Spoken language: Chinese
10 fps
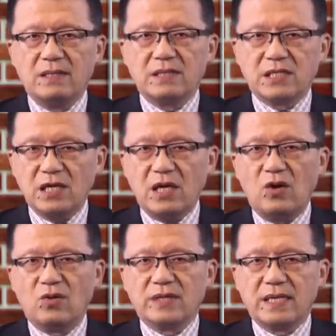之
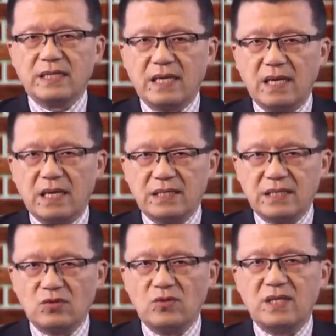后呢，这个
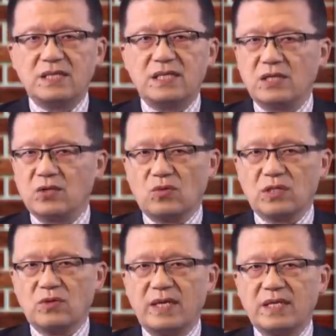星通科技这个董
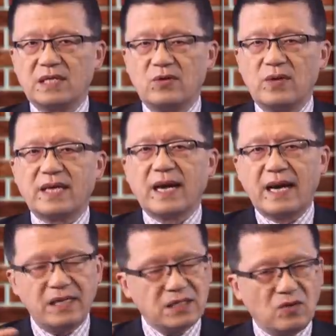事会呢成员呢
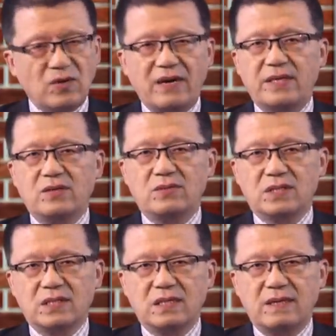还是华为的公
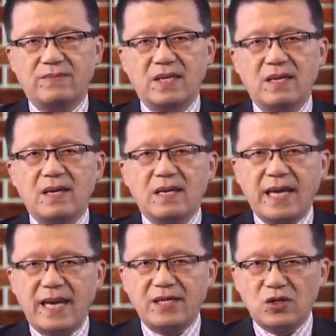司的
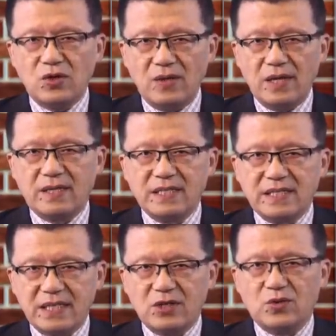人，Candy k u l e r 呢
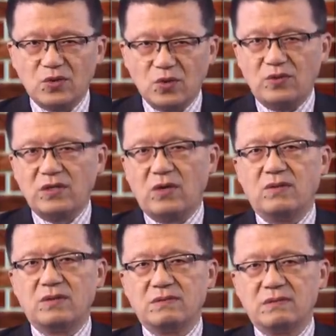继续拥有
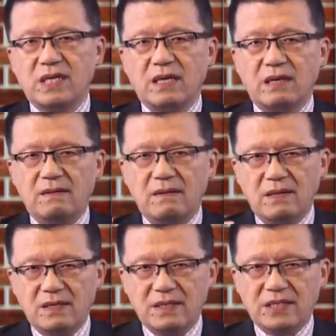这个
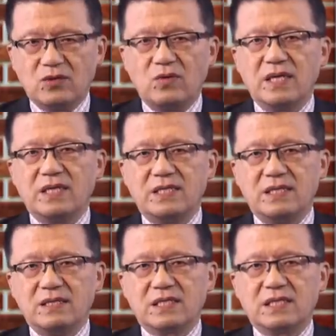星通科
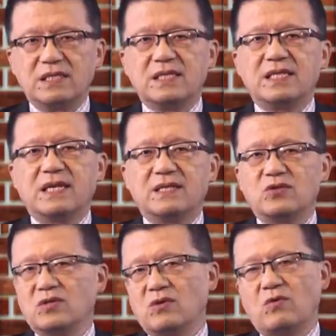技，实际上
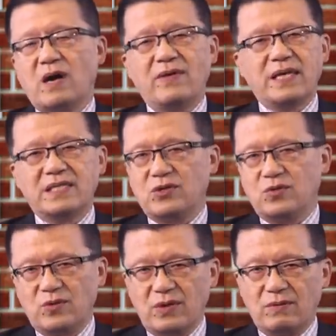就是华为继续
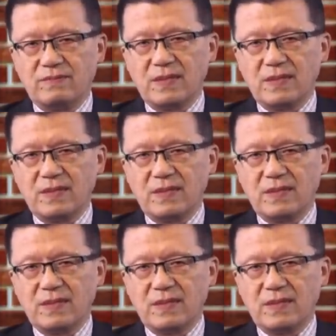拥有。